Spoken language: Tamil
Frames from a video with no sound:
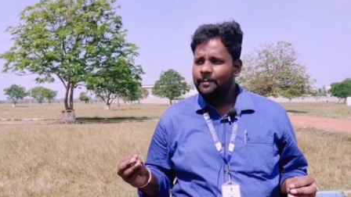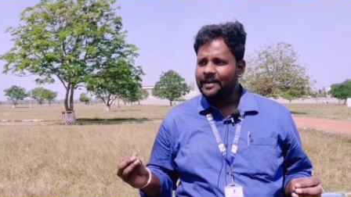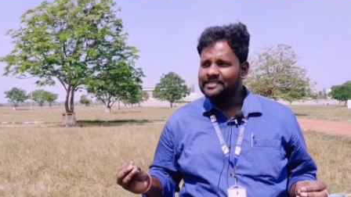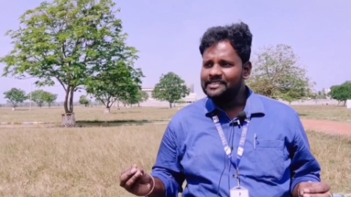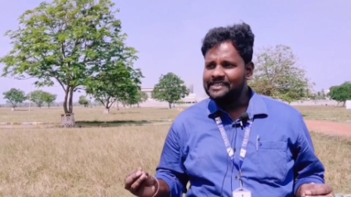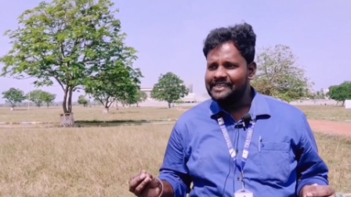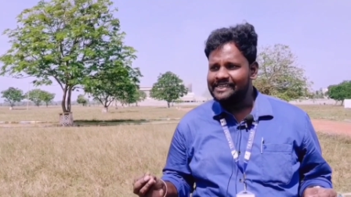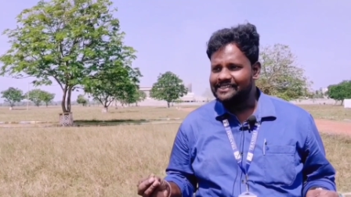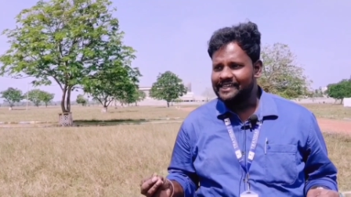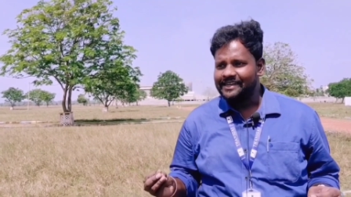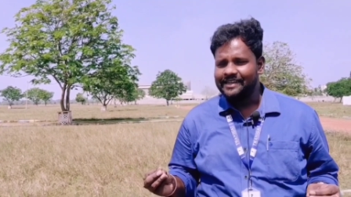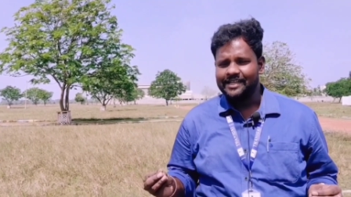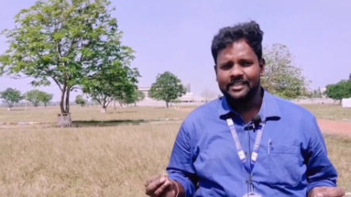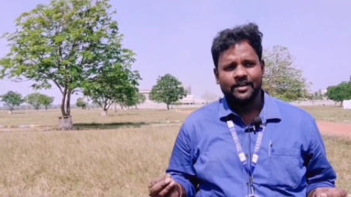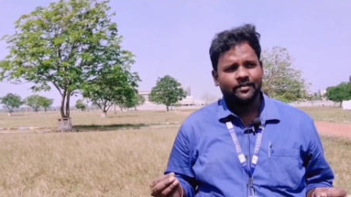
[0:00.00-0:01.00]
பஞ்சட்டி
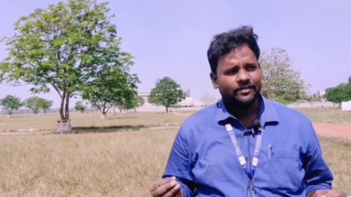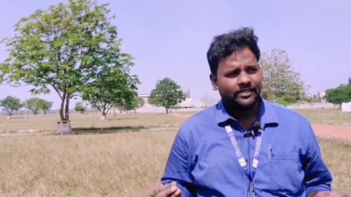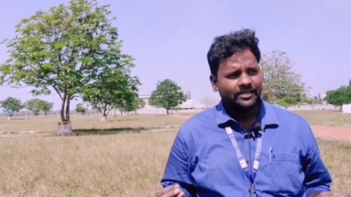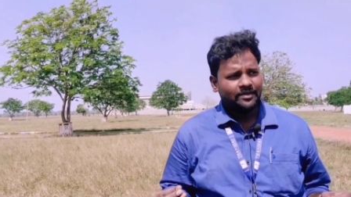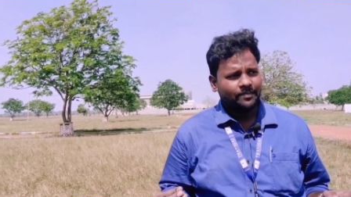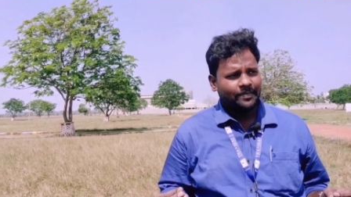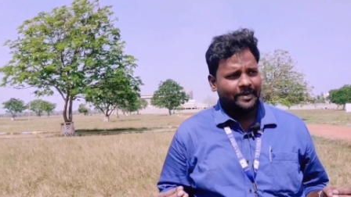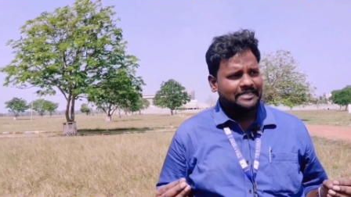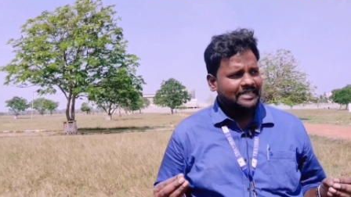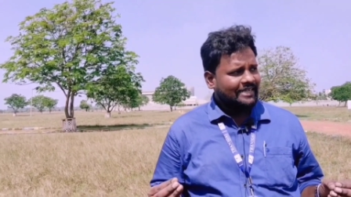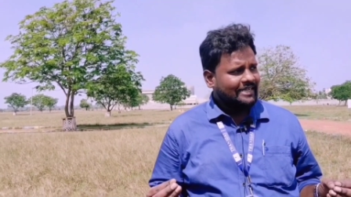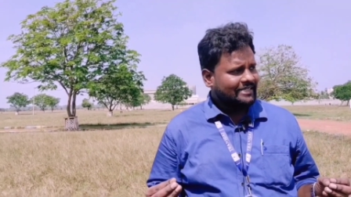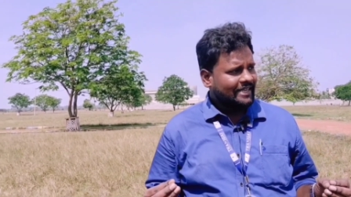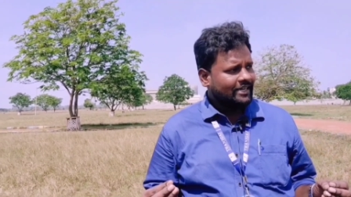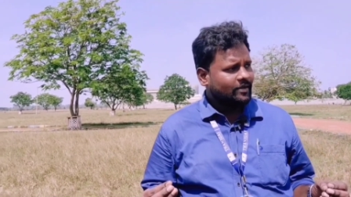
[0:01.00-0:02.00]
சைட் அதாவது
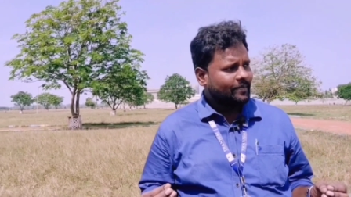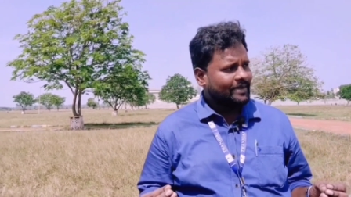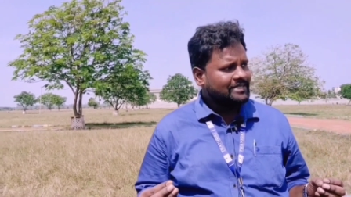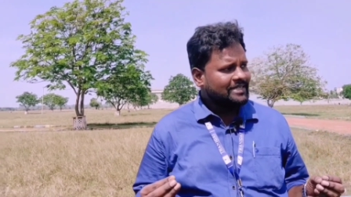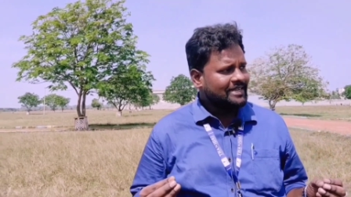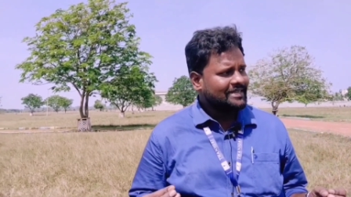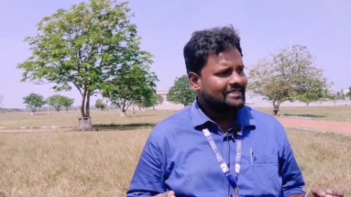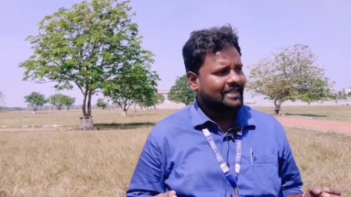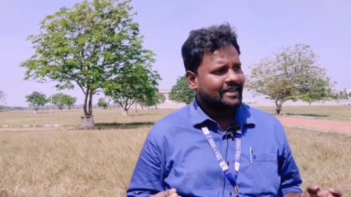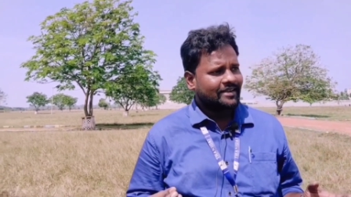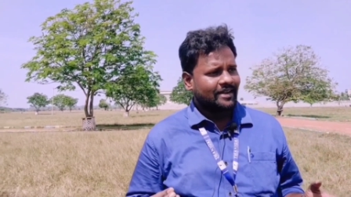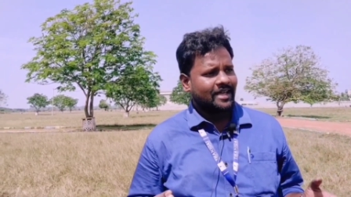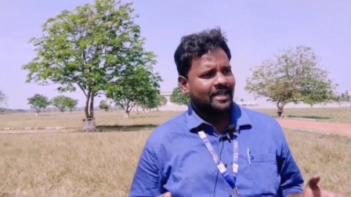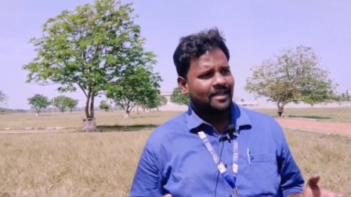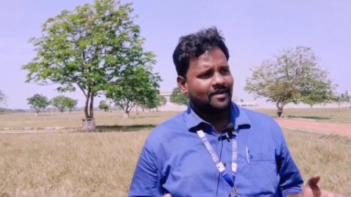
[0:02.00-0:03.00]
பஞ்சட்டி சைட்டு பஞ்சட்டி
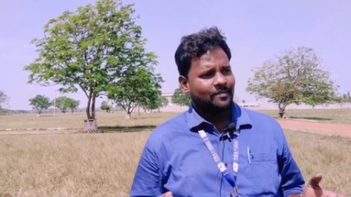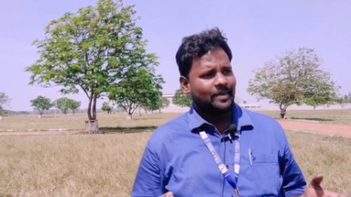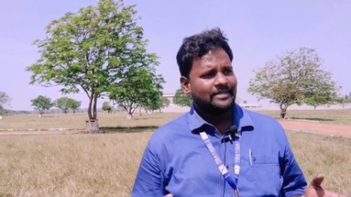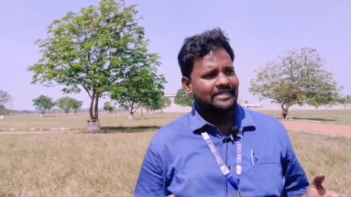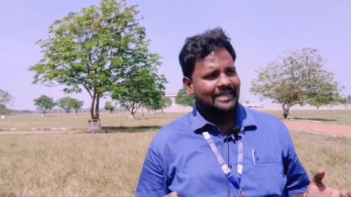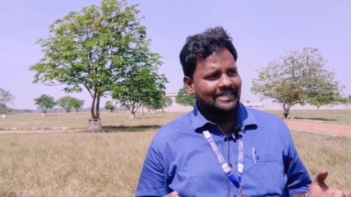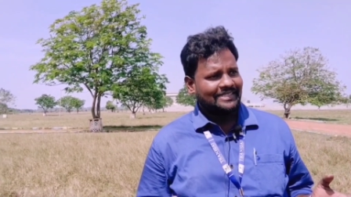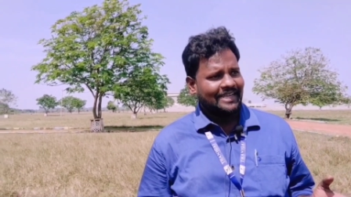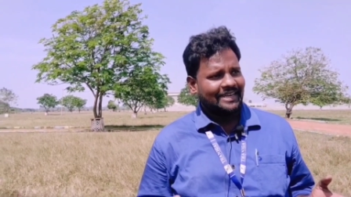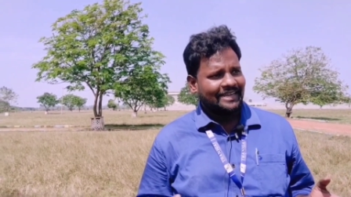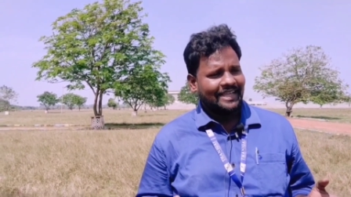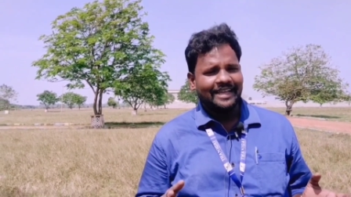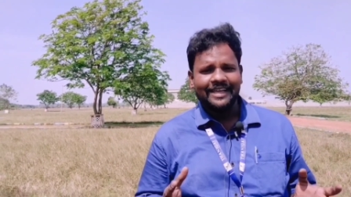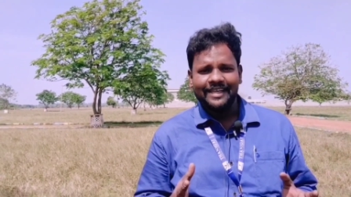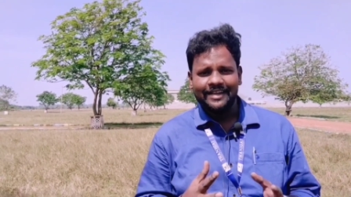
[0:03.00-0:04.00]
சைட்னா பஞ்செட்டி
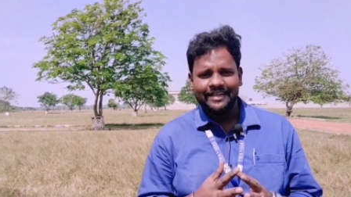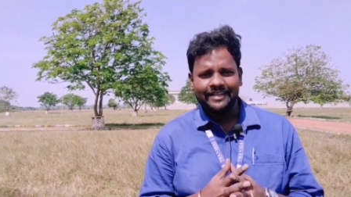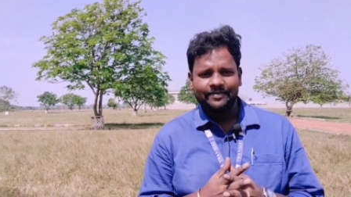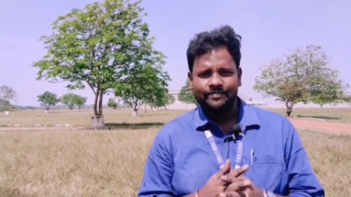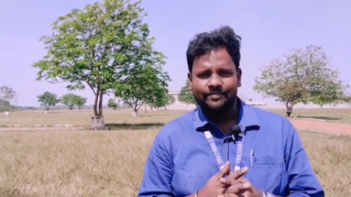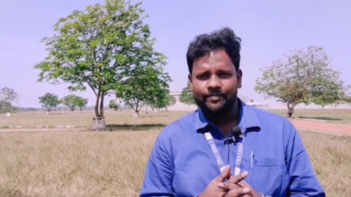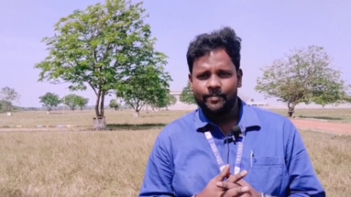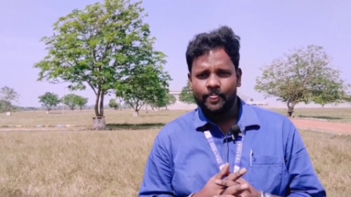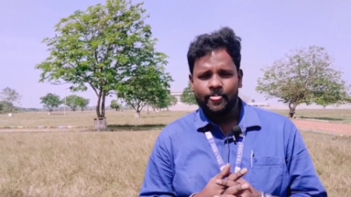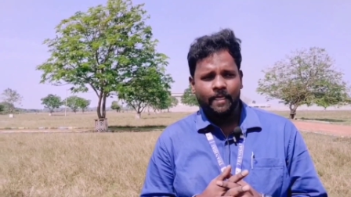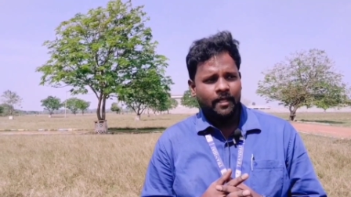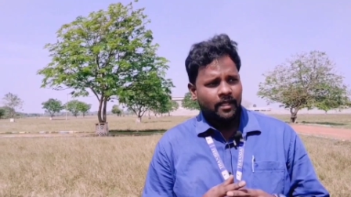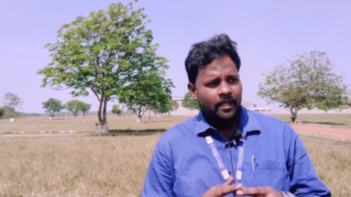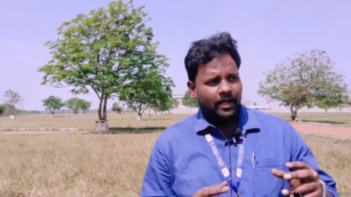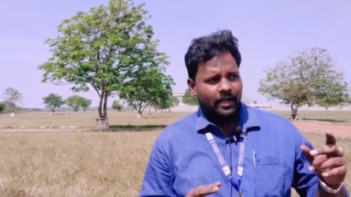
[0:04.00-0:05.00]
சைட்டு எங்கே
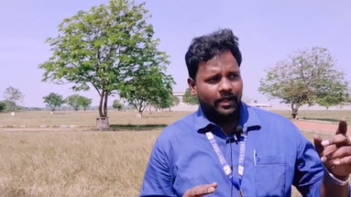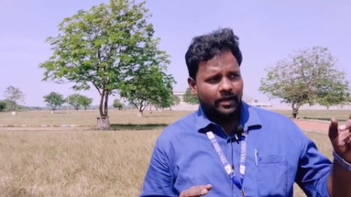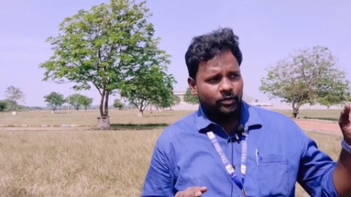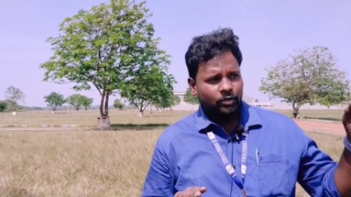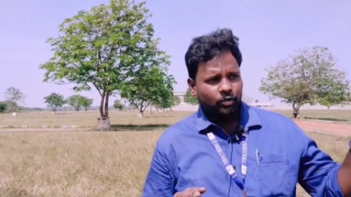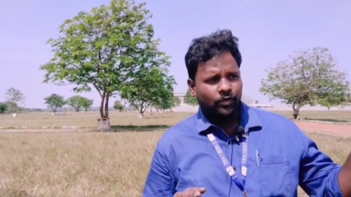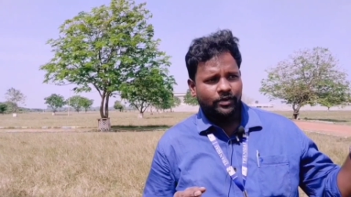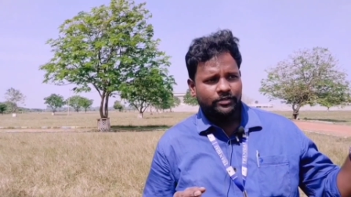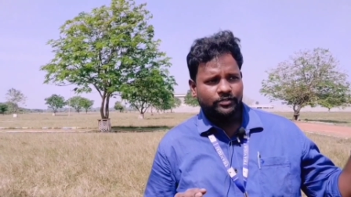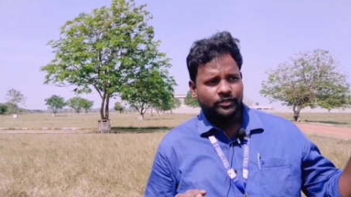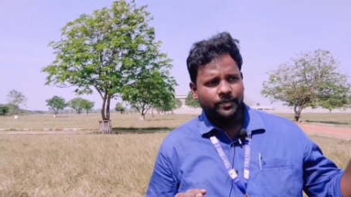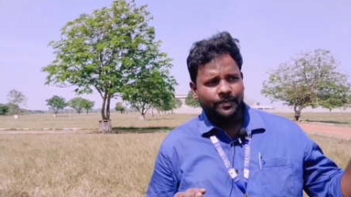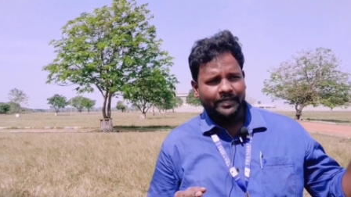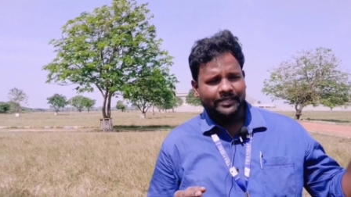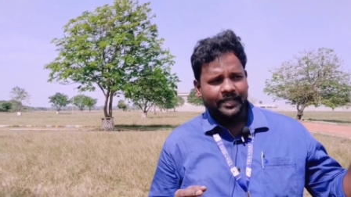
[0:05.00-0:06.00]
இருக்குது டூவர்ட்ஸ்
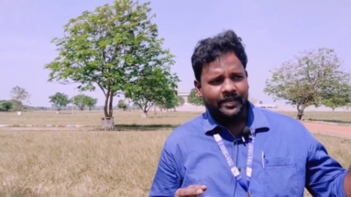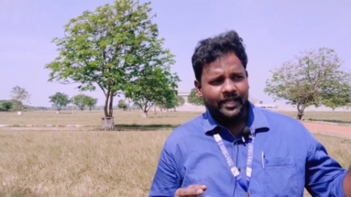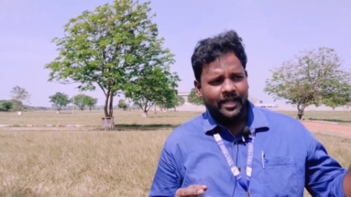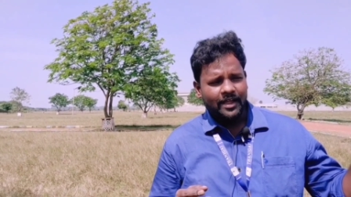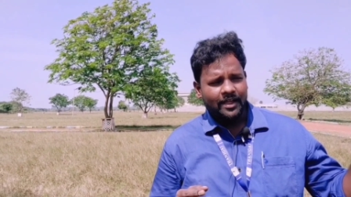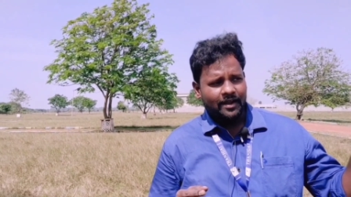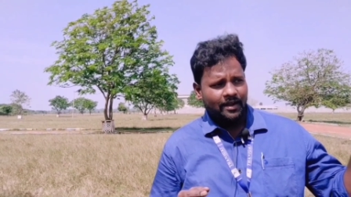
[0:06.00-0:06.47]
வந்து பார்த்திங்கன்னா